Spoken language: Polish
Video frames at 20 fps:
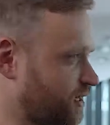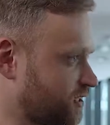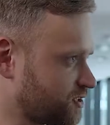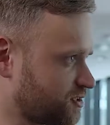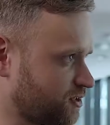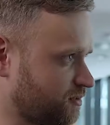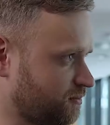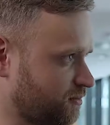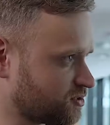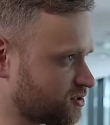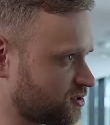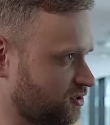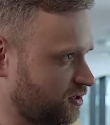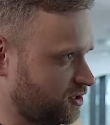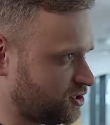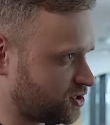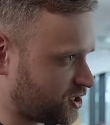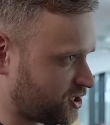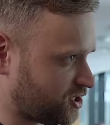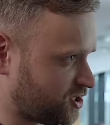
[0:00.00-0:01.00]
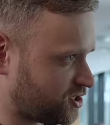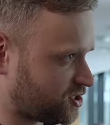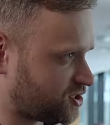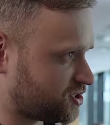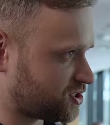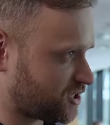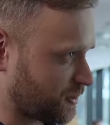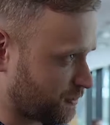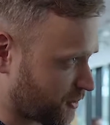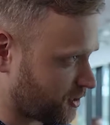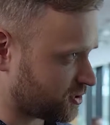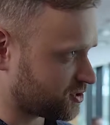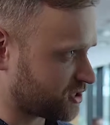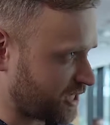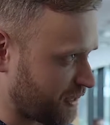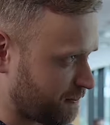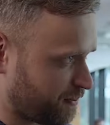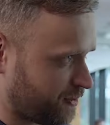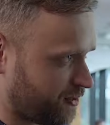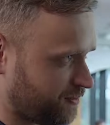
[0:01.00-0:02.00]
bardzo mocno liczy się dziś szybkość,
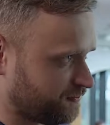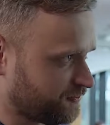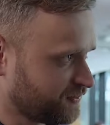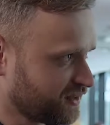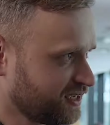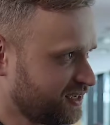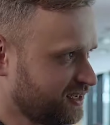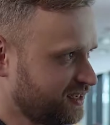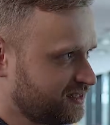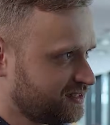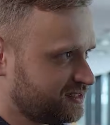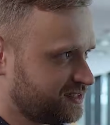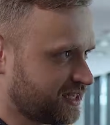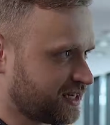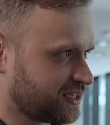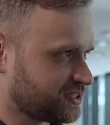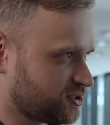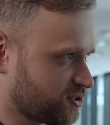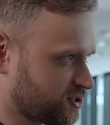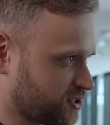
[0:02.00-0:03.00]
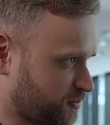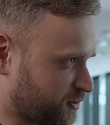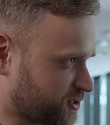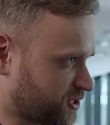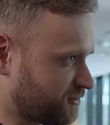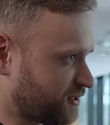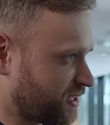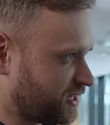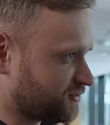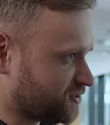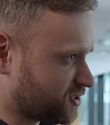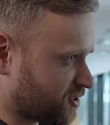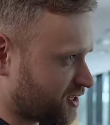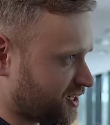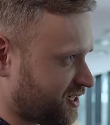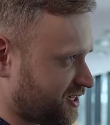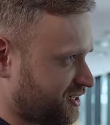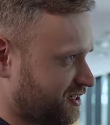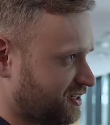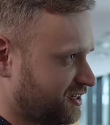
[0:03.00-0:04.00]
tempo. Nieraz coś jest potrzebne na
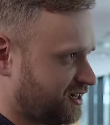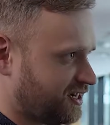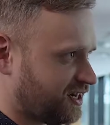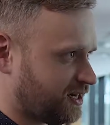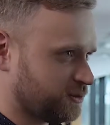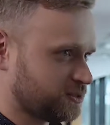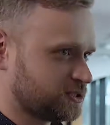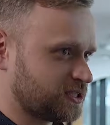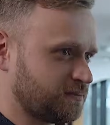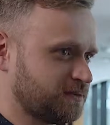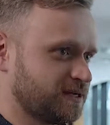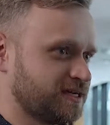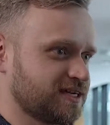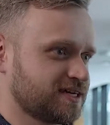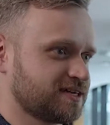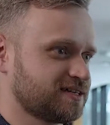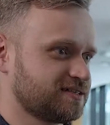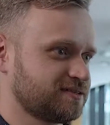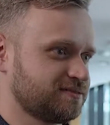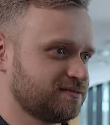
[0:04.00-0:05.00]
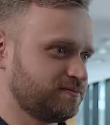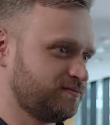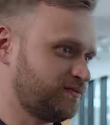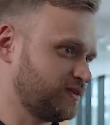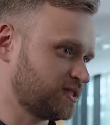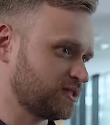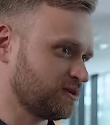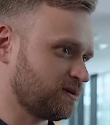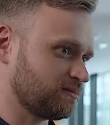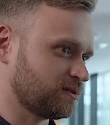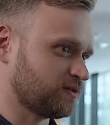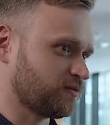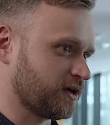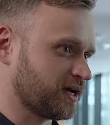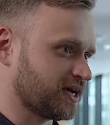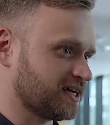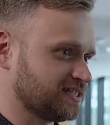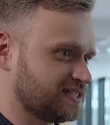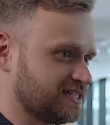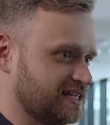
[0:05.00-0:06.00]
wczoraj, a u Ciebie jak wysyłam do Twojej
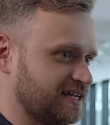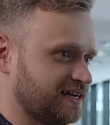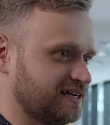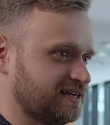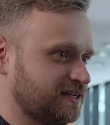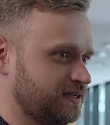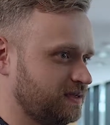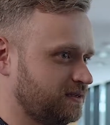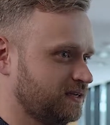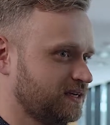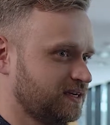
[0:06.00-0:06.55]
kancelarii,